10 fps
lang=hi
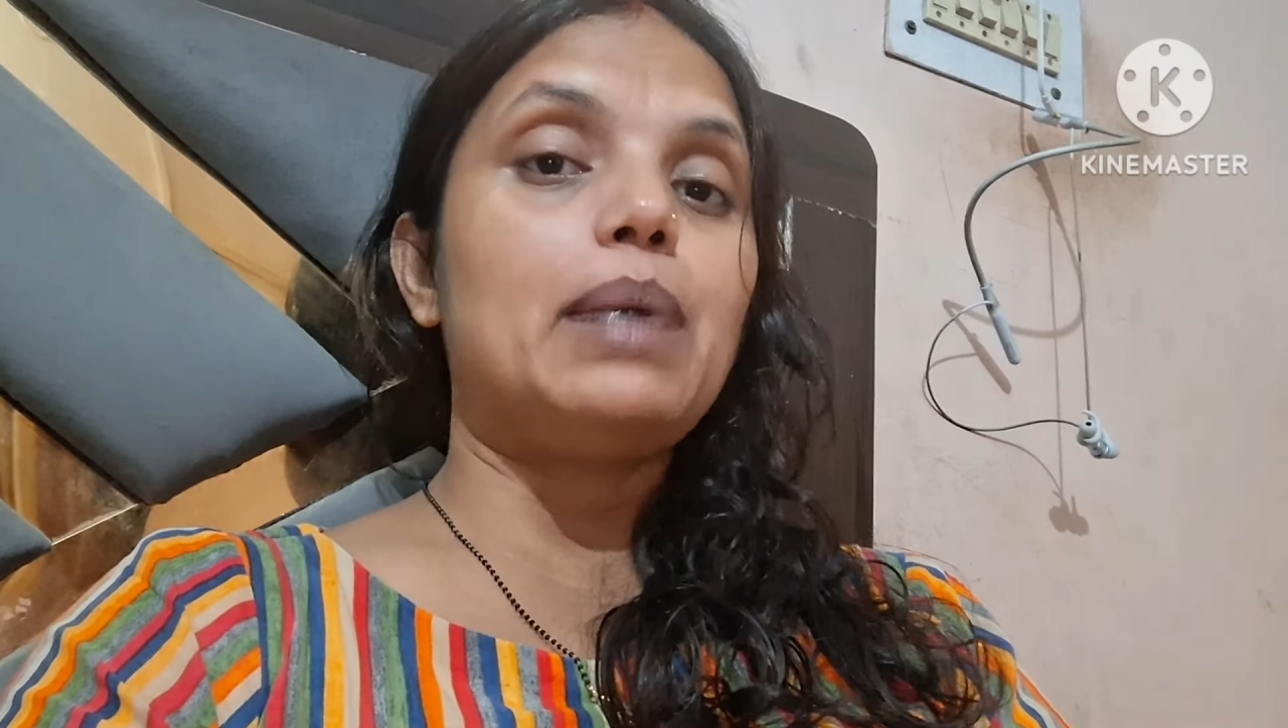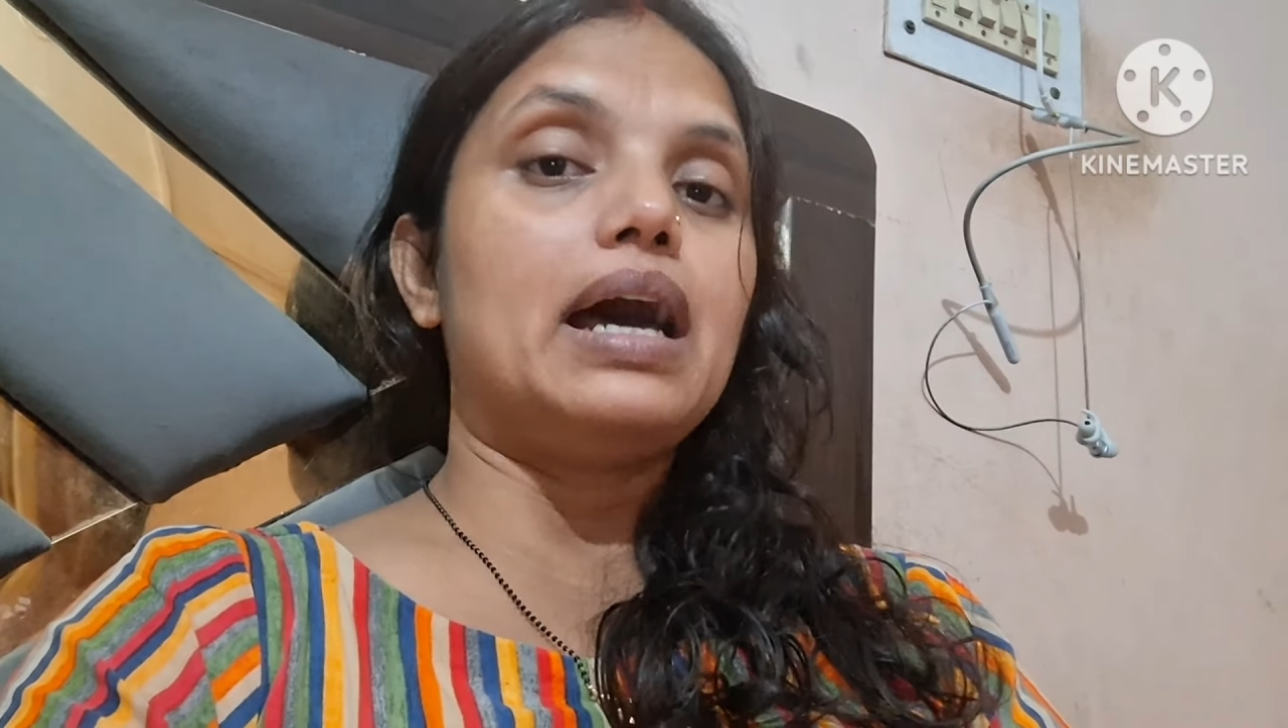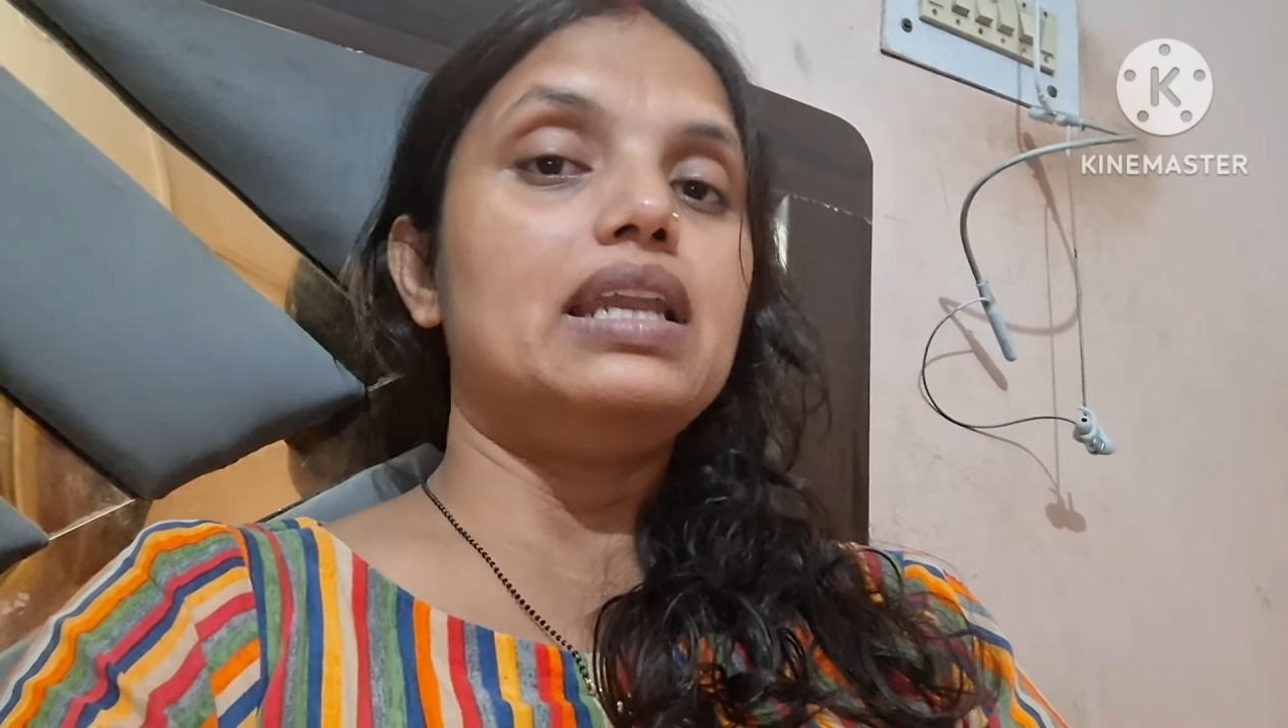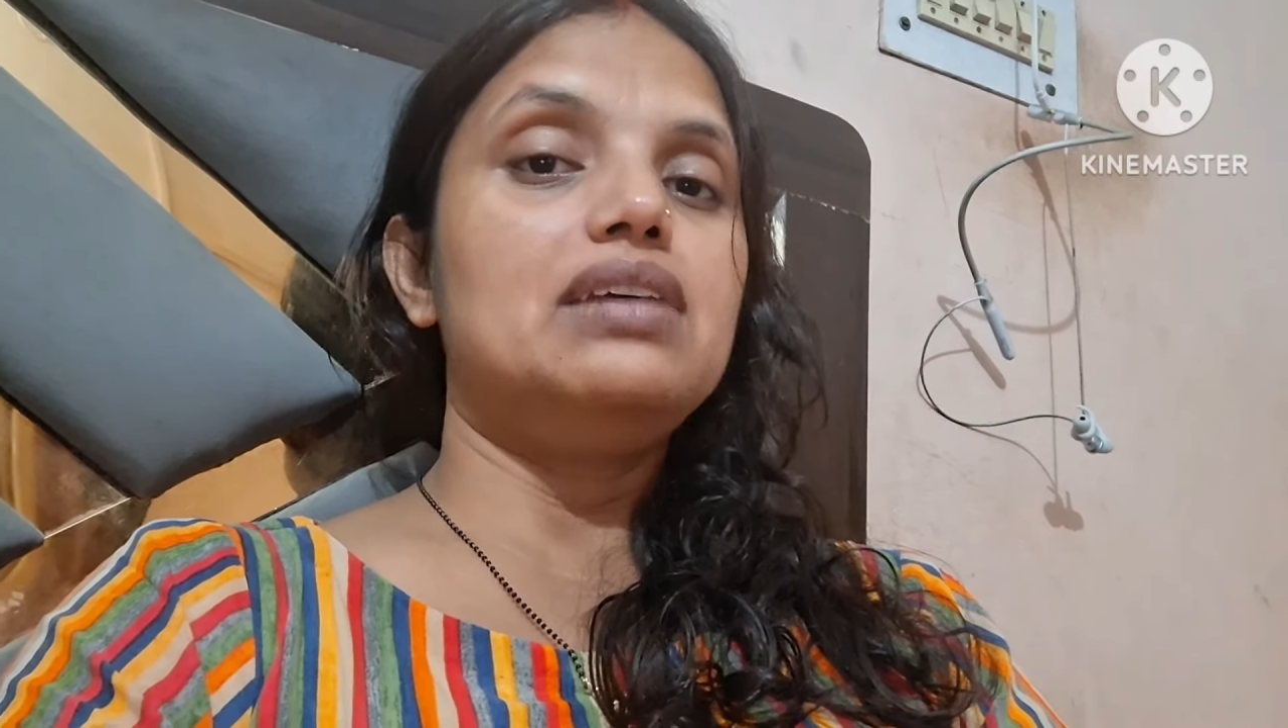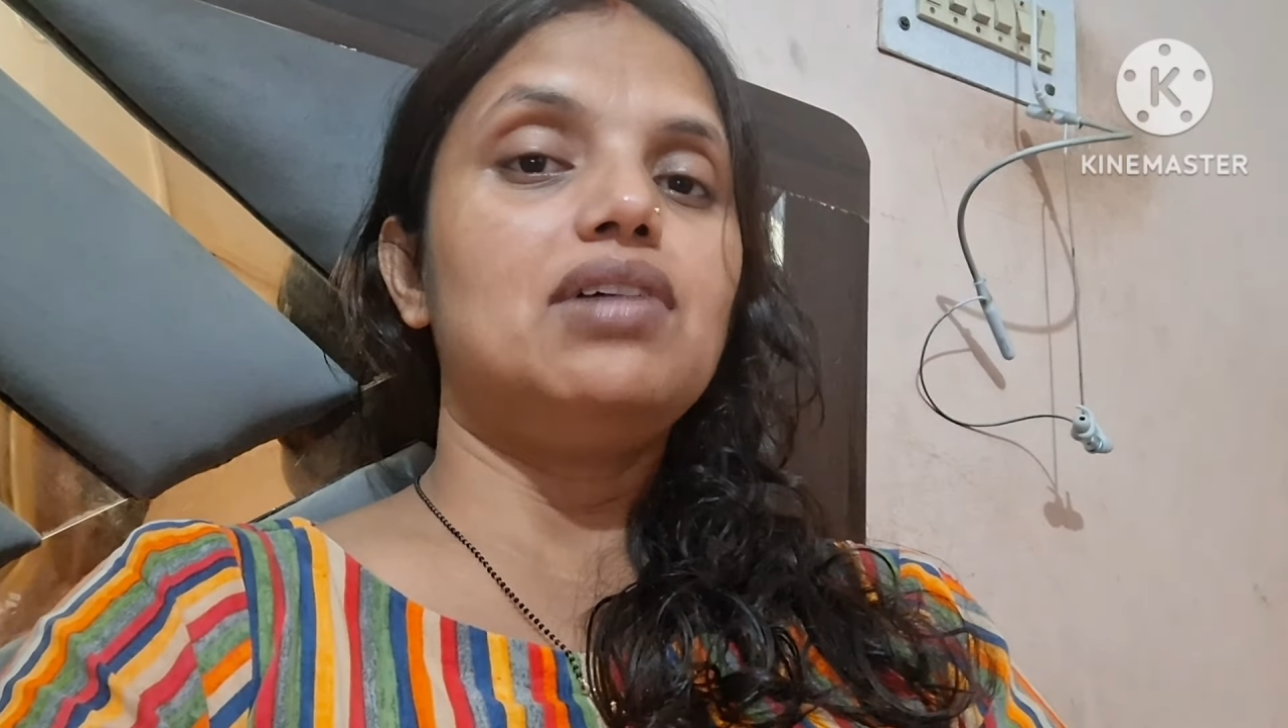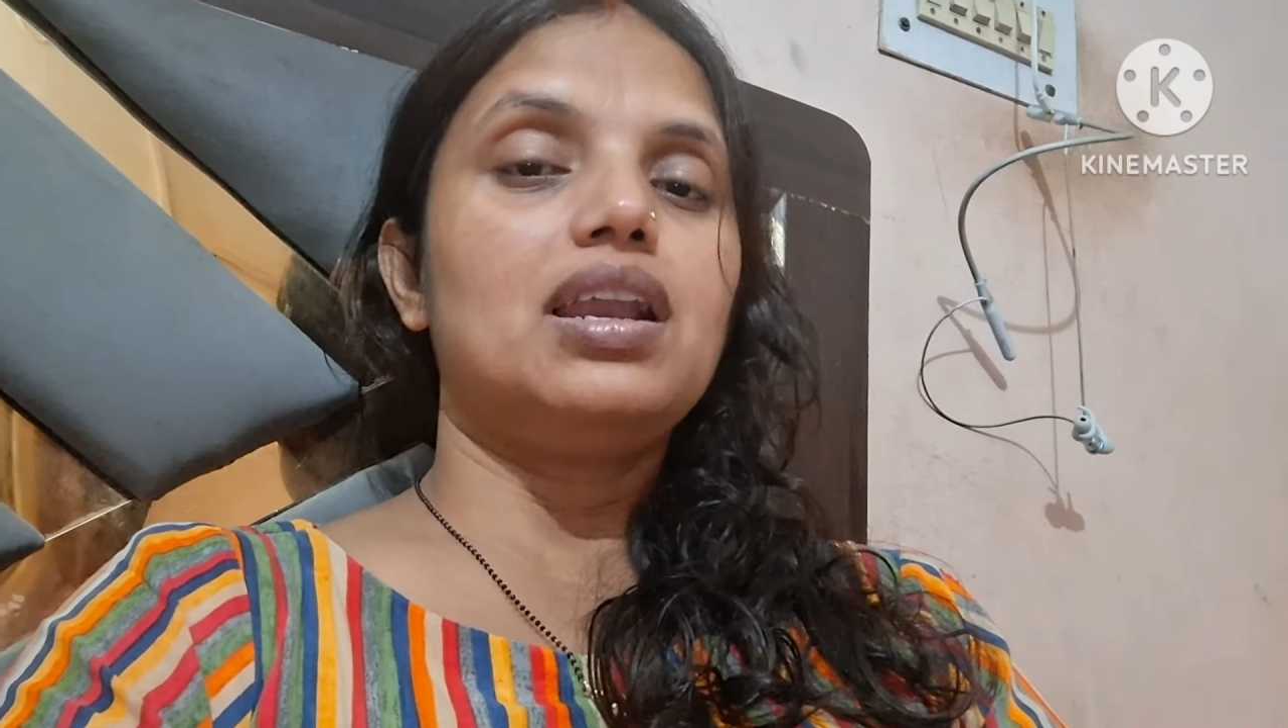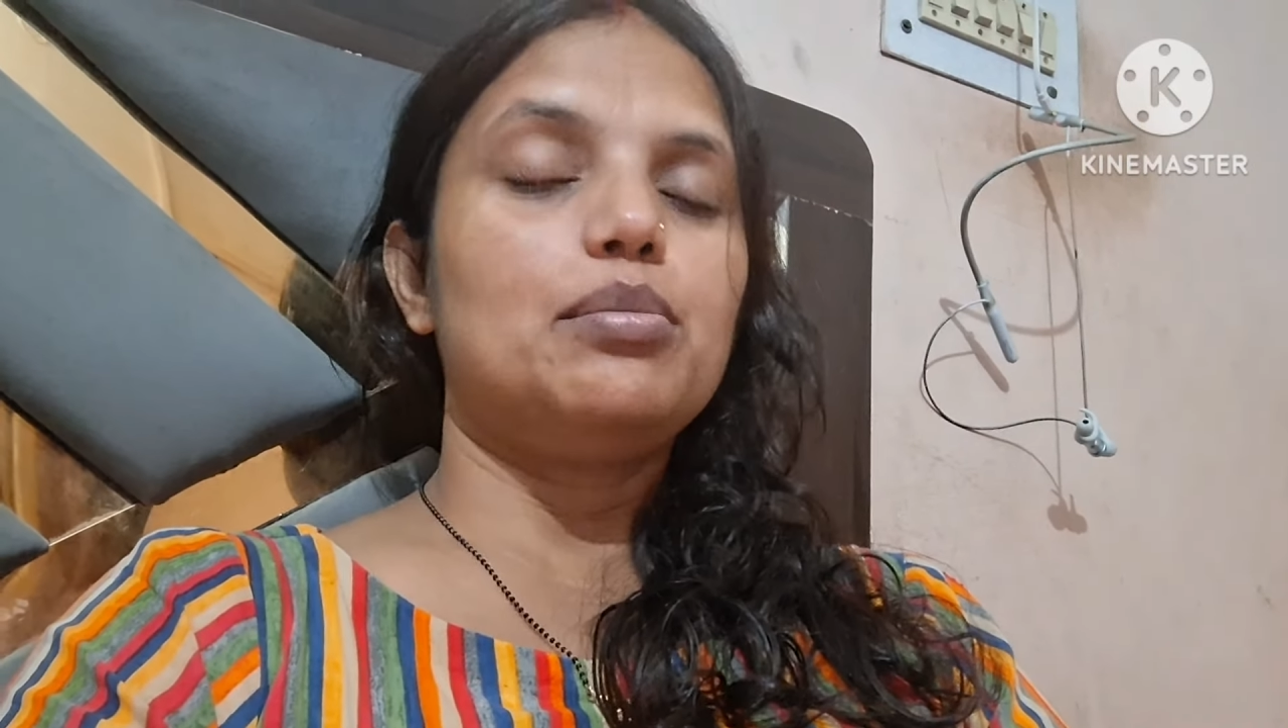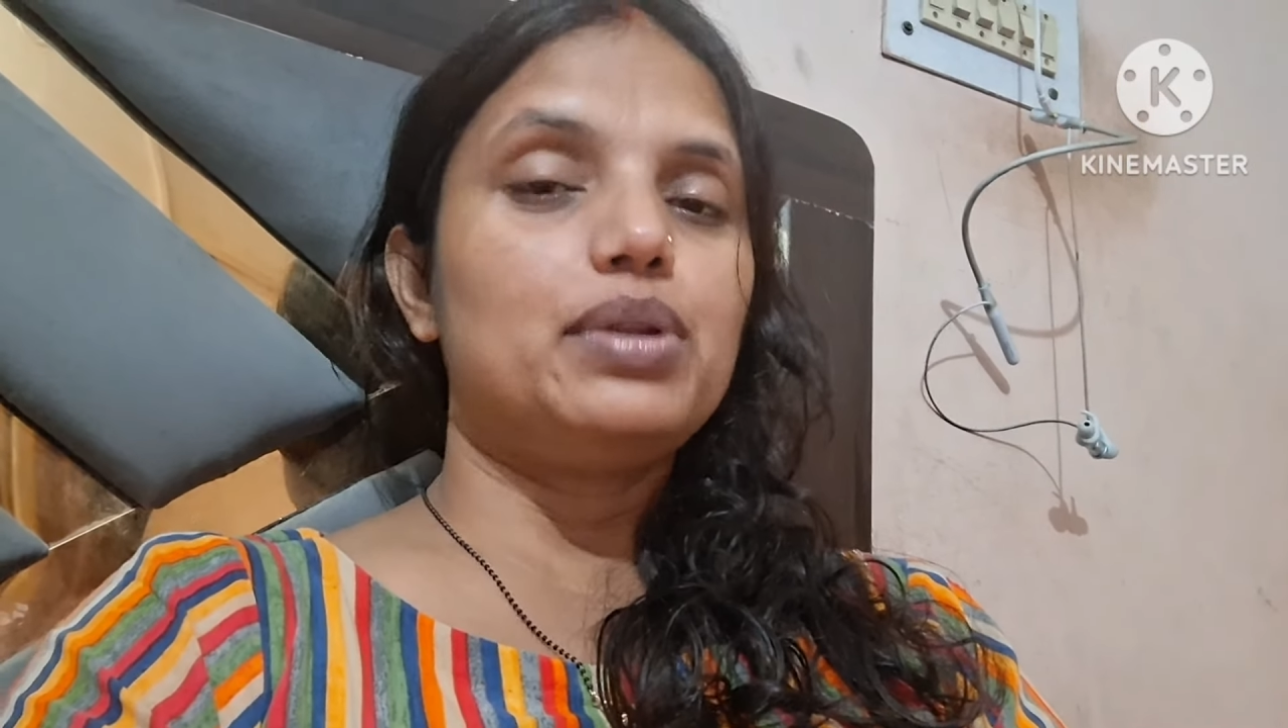पानी वाला